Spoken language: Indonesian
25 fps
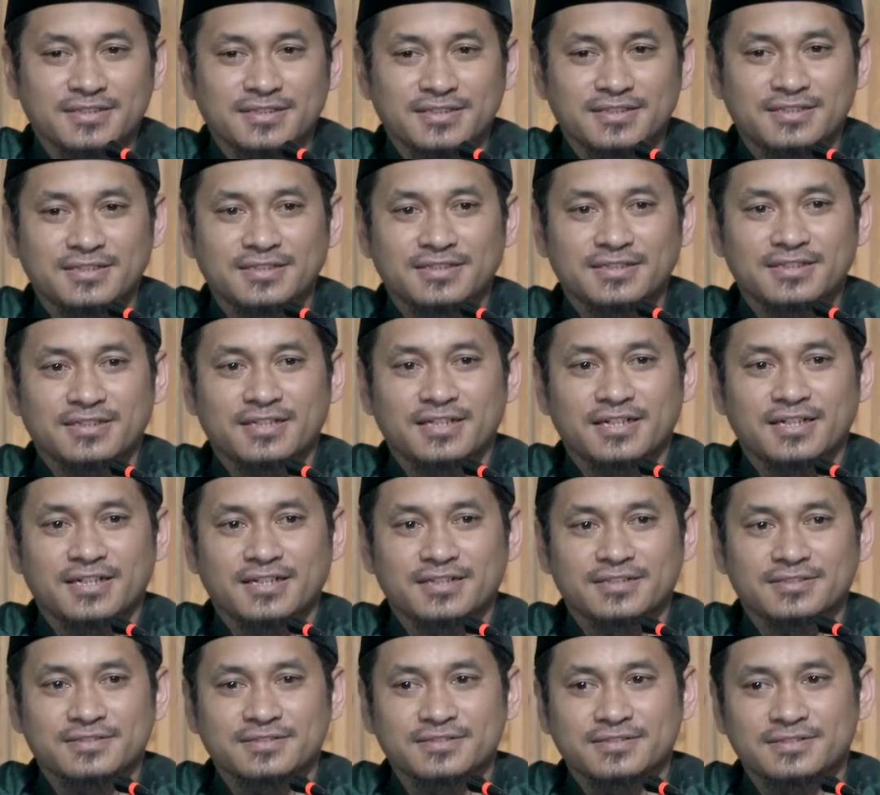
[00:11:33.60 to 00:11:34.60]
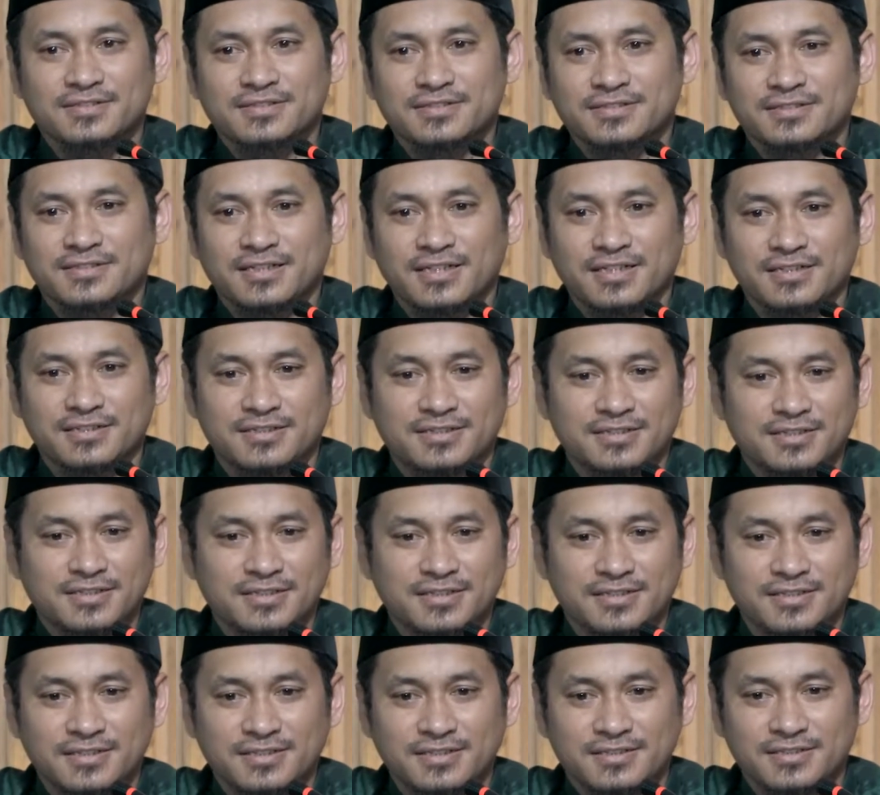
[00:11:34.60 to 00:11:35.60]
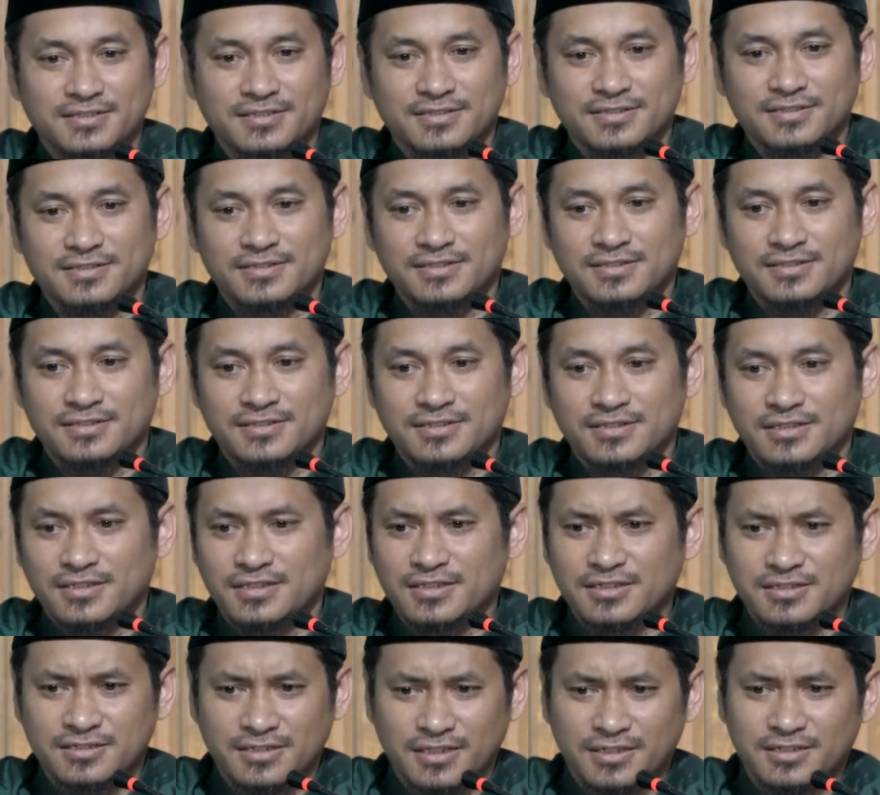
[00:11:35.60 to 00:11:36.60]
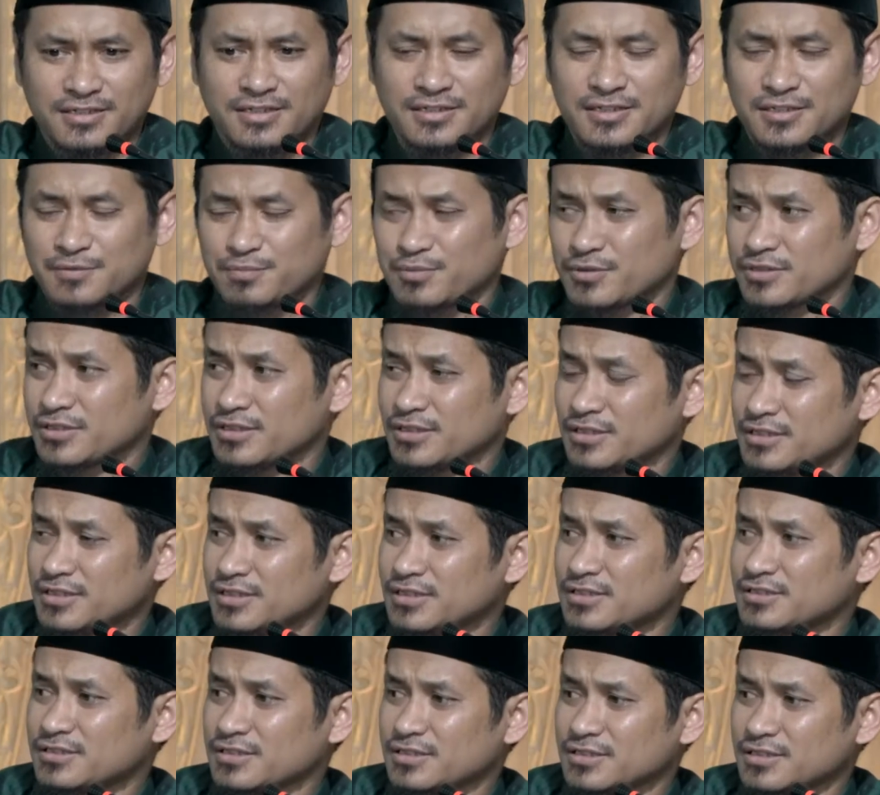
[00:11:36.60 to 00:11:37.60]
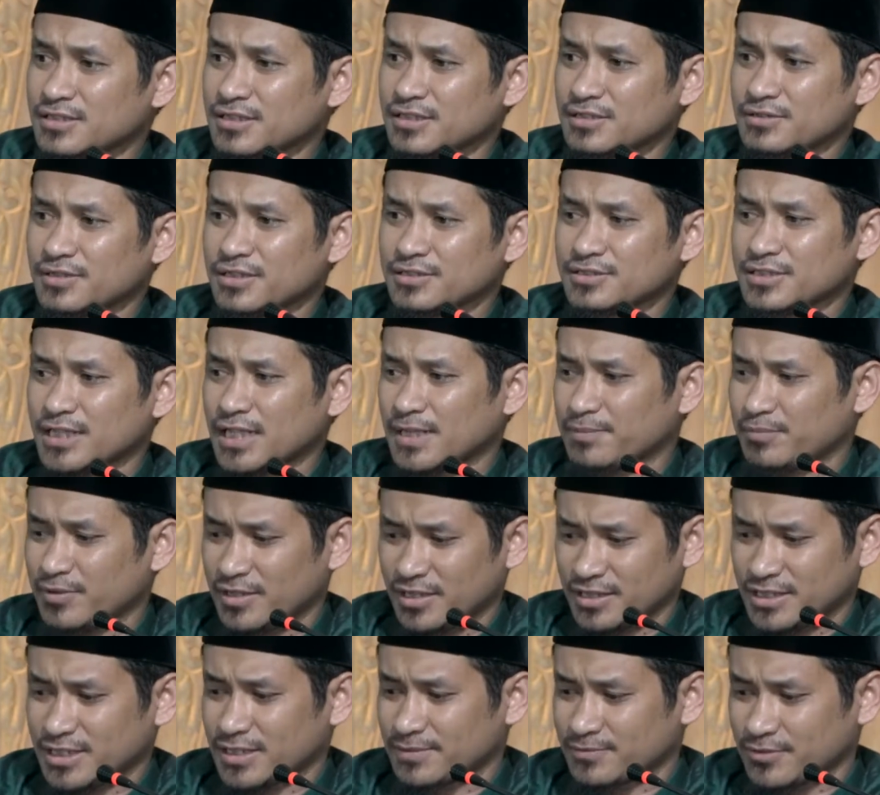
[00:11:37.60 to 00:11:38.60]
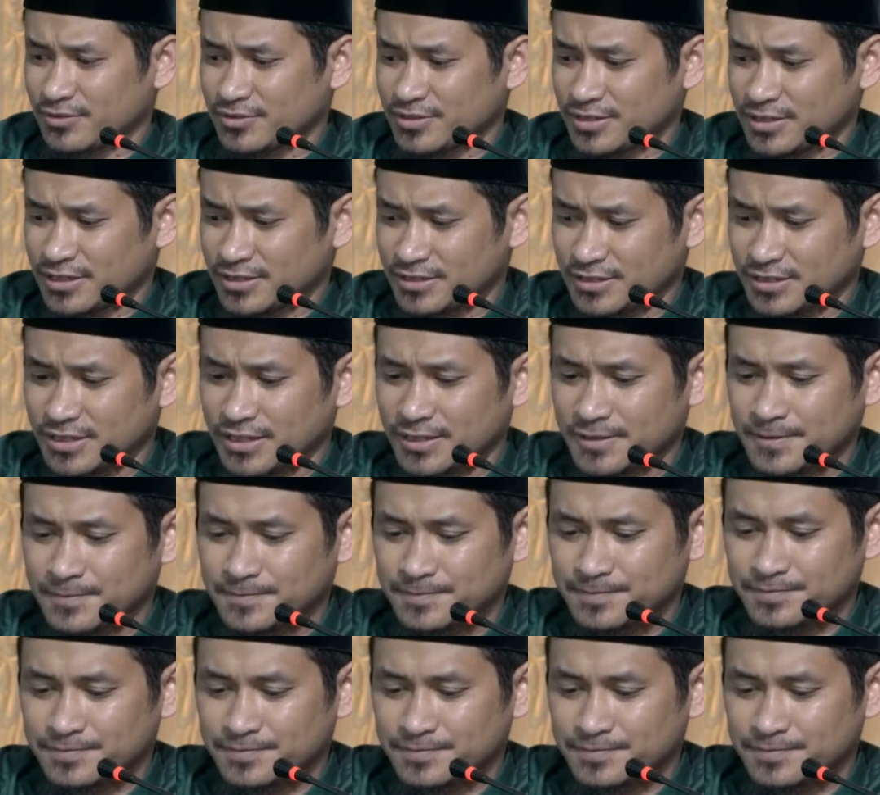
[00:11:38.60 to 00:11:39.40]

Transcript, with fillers: ini yang jadi ini janda seperti ini istrinya wah, siapa lagi yang mau dengan dia